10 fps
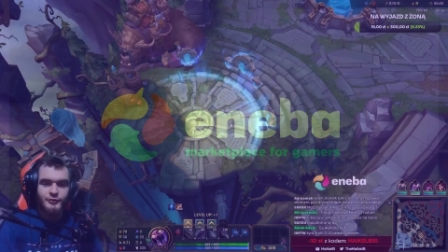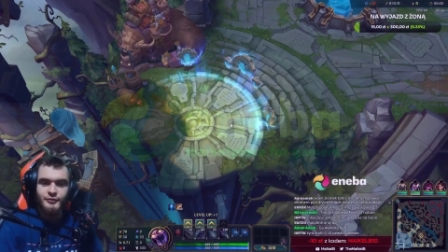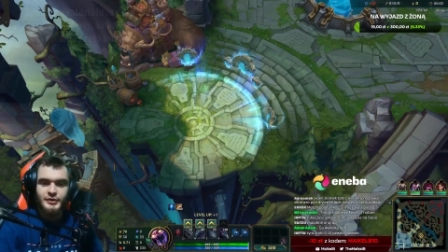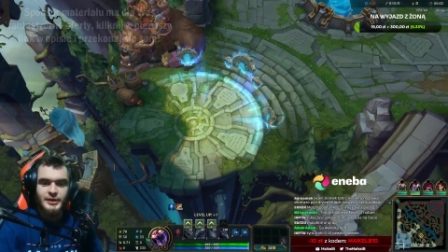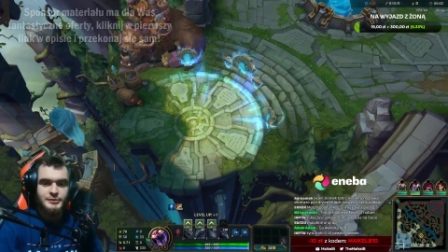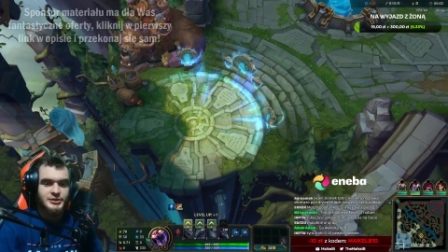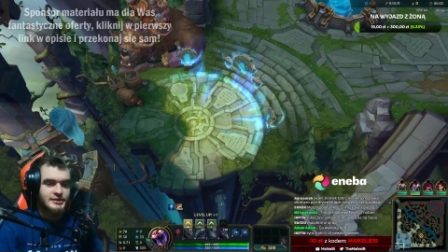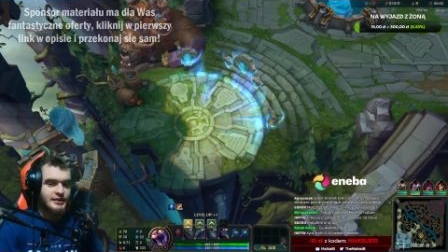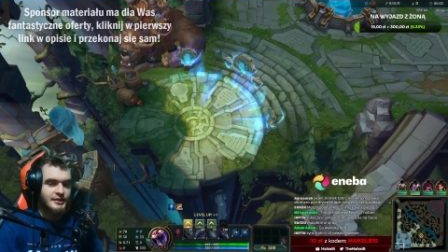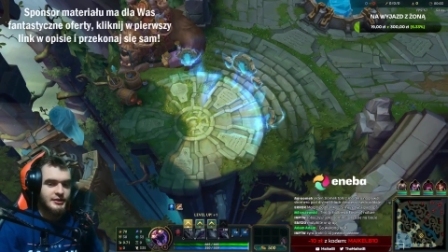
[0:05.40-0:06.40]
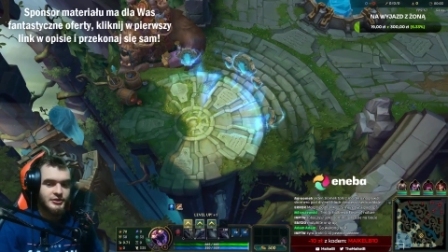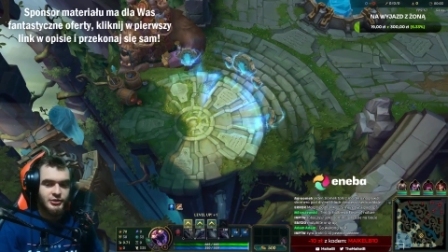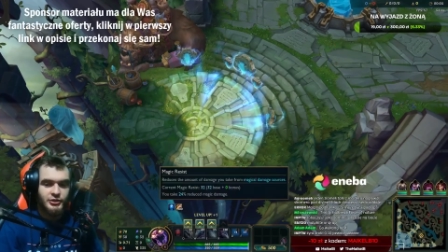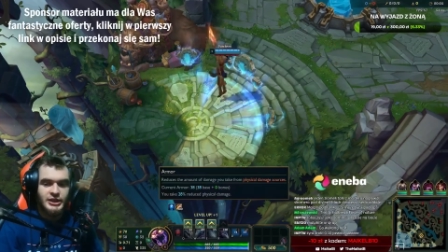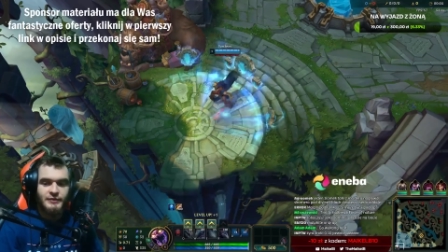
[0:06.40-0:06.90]
Witam cię serdecznie
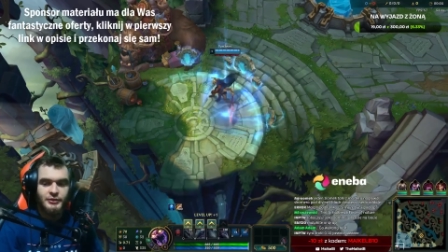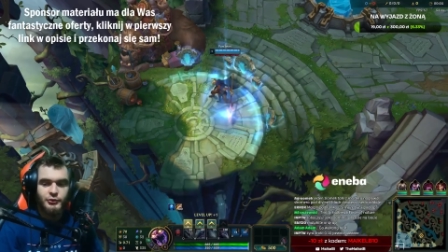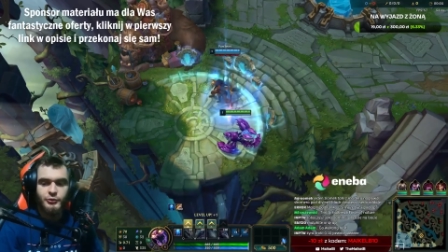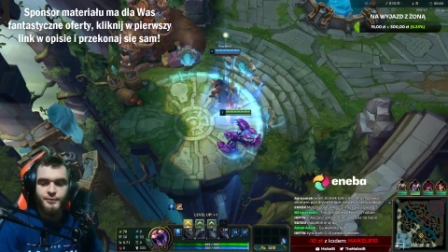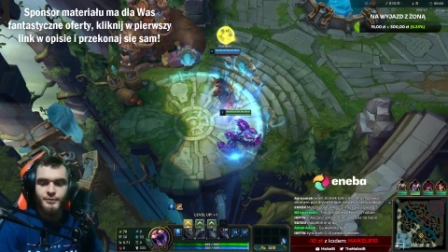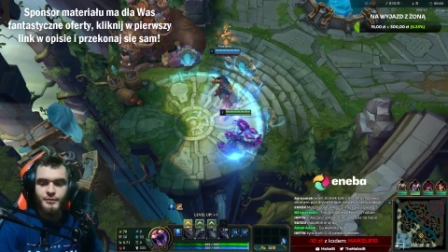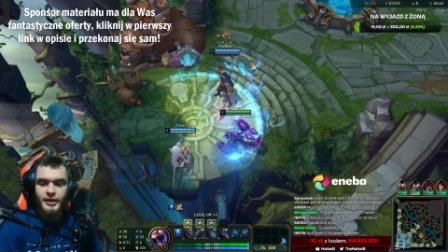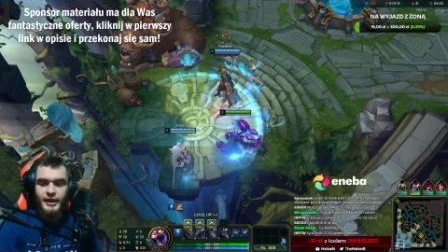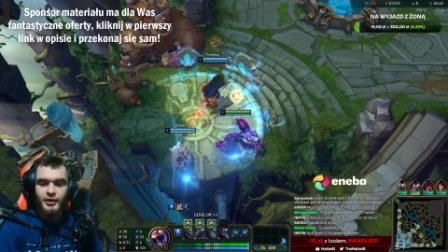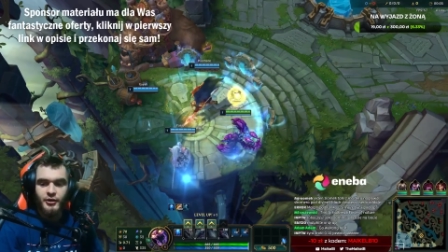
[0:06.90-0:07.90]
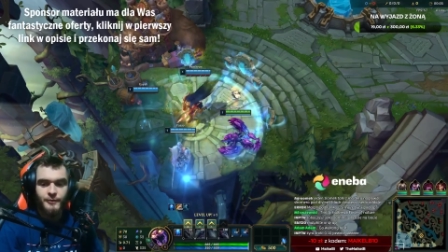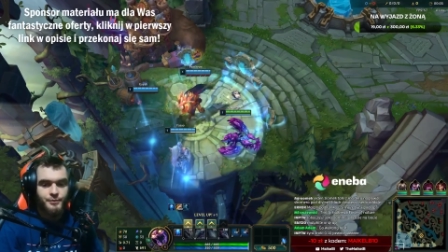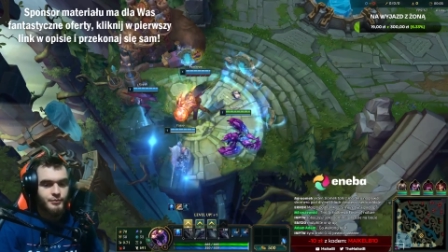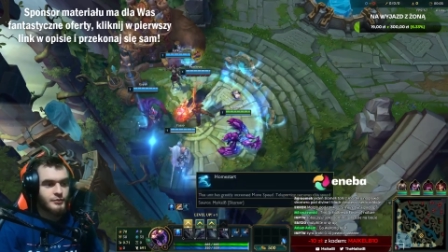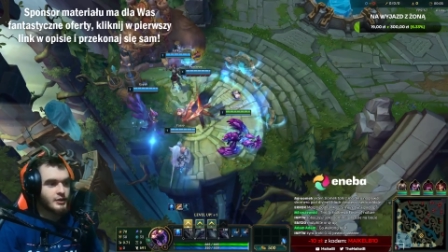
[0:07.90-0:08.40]
drogi widzu. Elo.
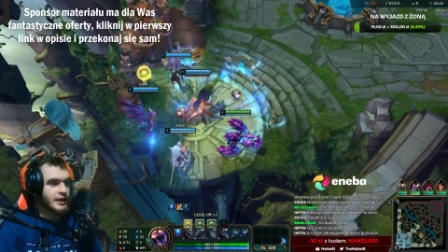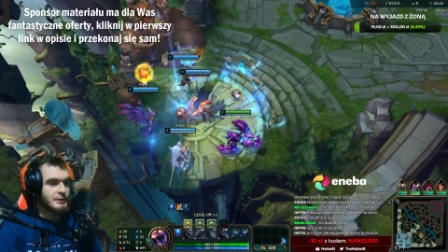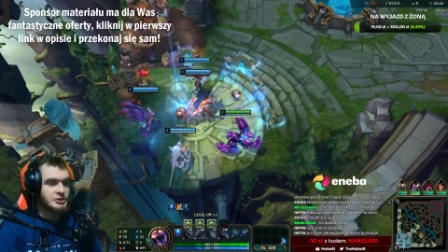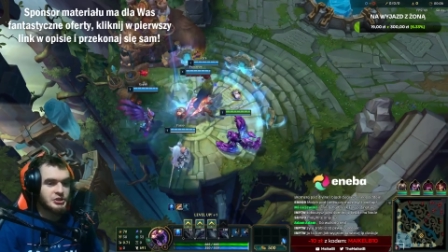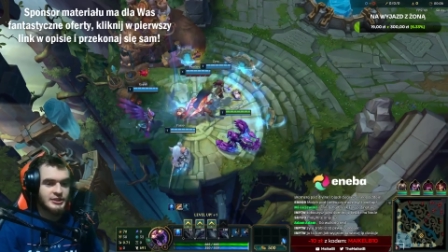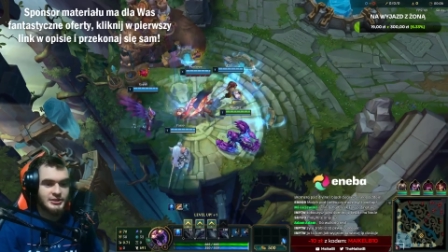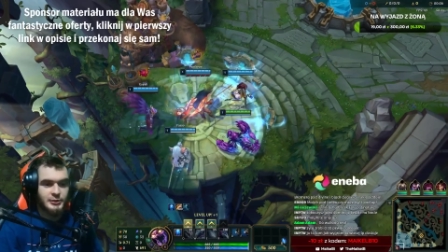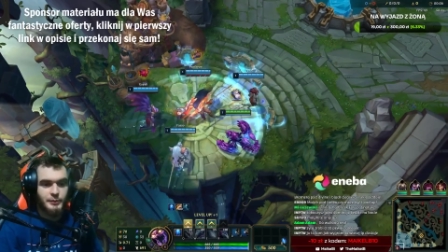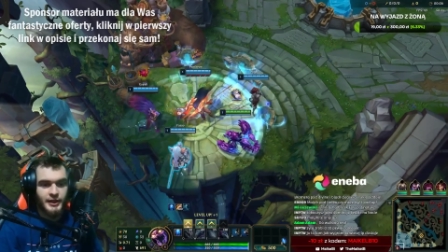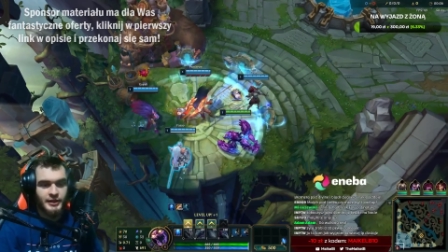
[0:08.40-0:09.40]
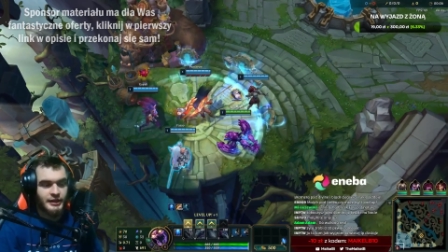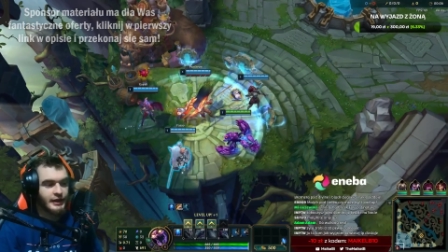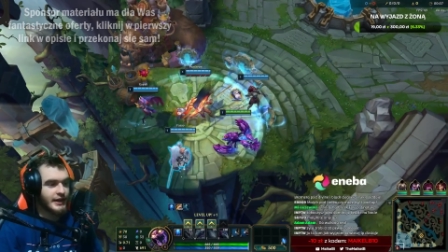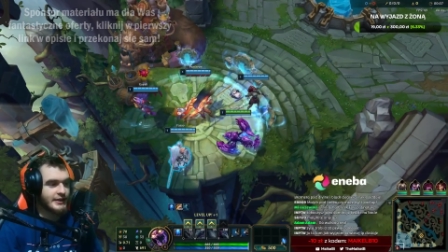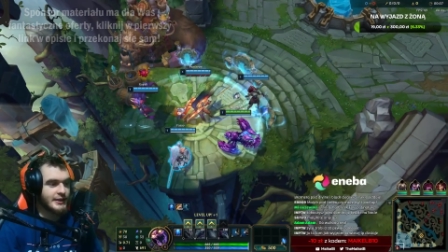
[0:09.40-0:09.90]
Gramy dzisiaj sobie
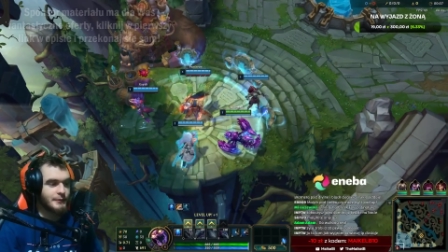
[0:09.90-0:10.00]
rakiem